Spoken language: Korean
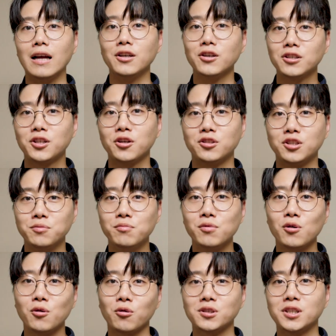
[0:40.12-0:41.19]
안녕하세요,
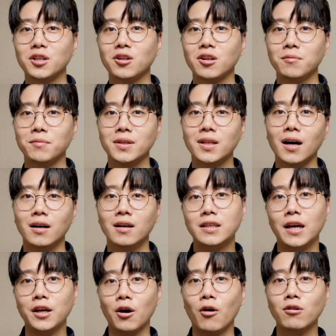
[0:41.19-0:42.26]
진블로그 채널입니다.
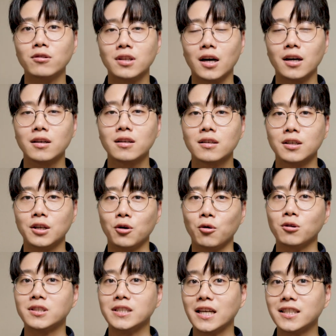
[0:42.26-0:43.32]
제 영상
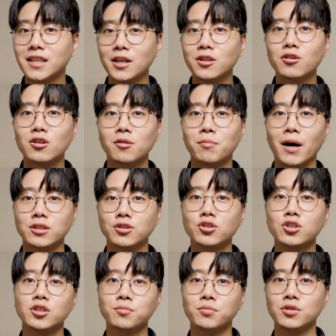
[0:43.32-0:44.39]
그리고 제 채널을
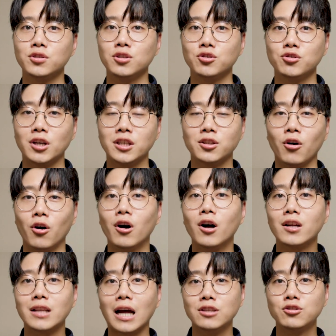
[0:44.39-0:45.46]
봐주시는 분들 중에서
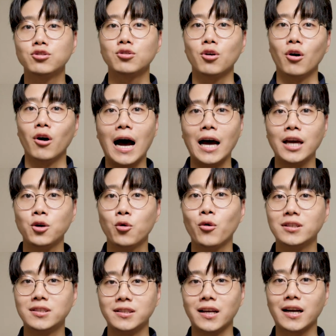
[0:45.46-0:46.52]
단축어,
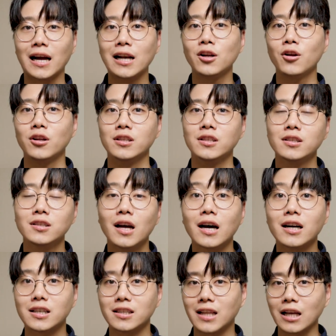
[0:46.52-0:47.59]
아이오에스에 깔려있는
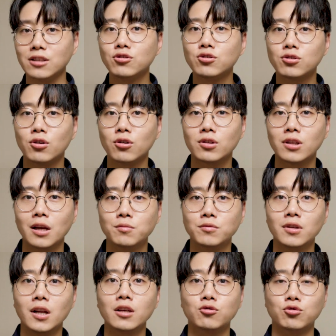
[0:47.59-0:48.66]
그 단축어
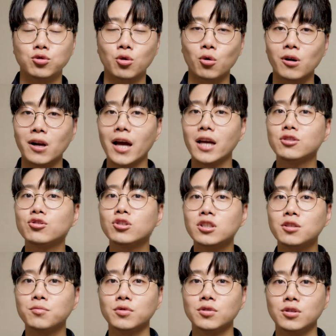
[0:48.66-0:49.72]
때문에 구독을
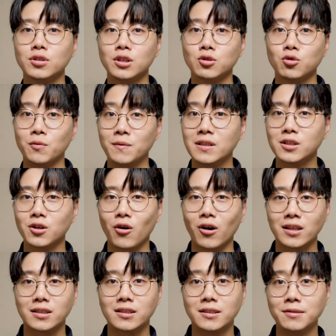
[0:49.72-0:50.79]
해주시는 분들이 좀 있는 것
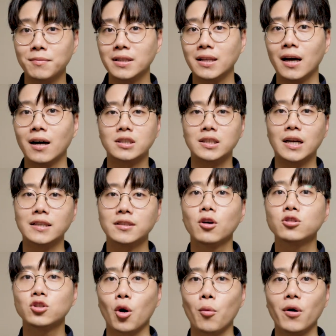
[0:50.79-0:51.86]
같습니다.
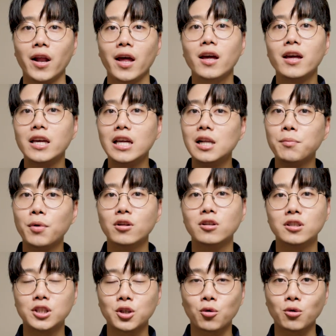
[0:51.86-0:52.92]
그래서 저번에 일
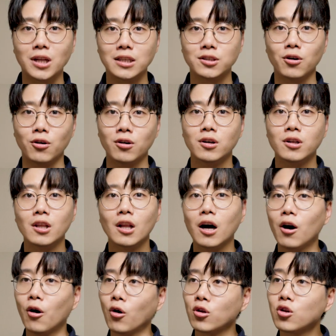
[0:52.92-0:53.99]
편을 찍고 나서
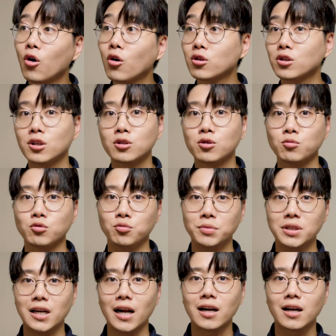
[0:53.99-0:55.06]
아, 어떤 것들을 좀
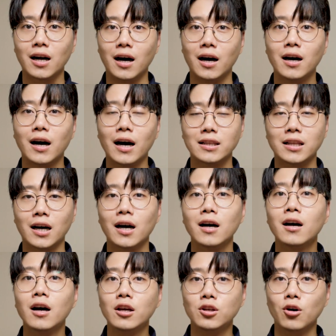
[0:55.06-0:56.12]
준비를 할까
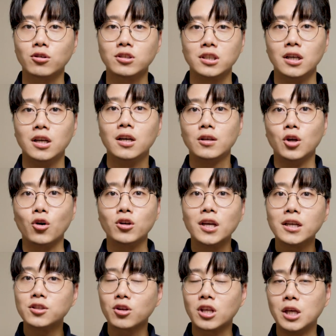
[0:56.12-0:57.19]
하다가, 역시
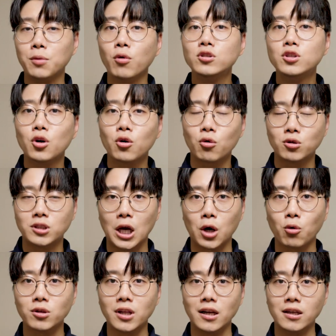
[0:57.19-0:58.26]
여기에서 기본적으로
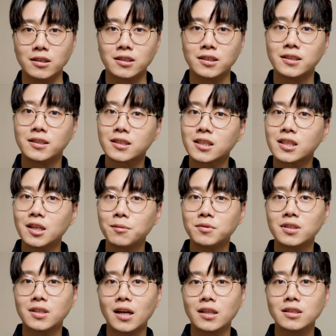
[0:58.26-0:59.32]
제공되는 그
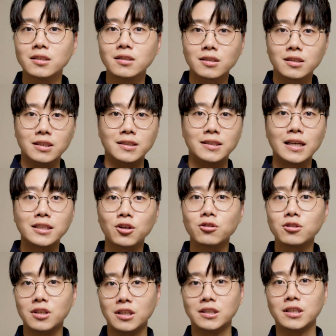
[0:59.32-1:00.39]
스크립트라는 그
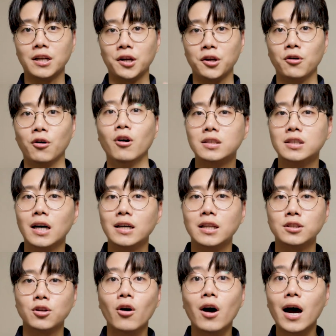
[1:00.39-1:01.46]
섹션들 있잖아요. 그
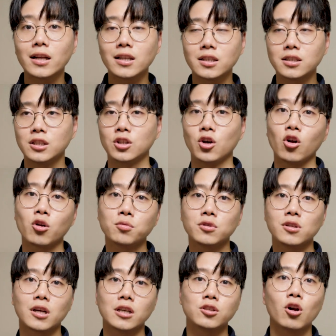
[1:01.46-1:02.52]
안에서 하나씩
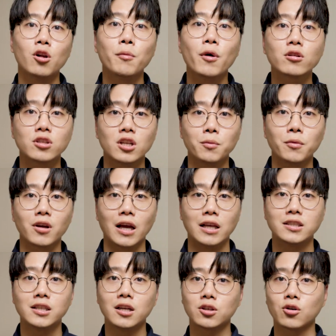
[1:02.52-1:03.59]
여러분들께 설명드리면
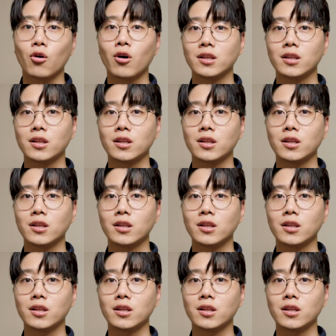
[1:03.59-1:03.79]
괜찮을 것